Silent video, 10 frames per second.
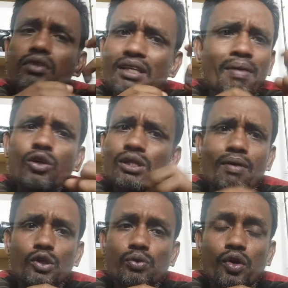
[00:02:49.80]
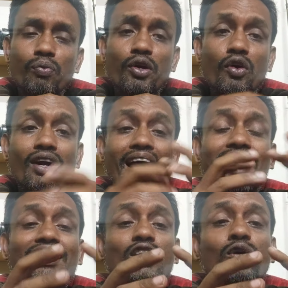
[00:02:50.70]
সে মানুষকে মানুষ মনে করে না
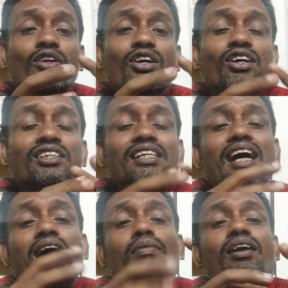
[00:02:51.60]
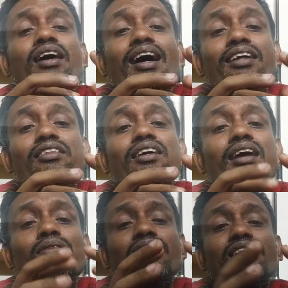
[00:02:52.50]
আর দ্বিতীয় কথা হচ্ছে যে খাবার খাদ্যের
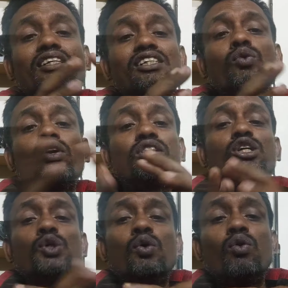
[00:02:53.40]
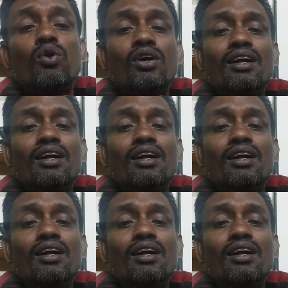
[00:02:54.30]
আমাদের দেশি ঐতিহ্যগুলো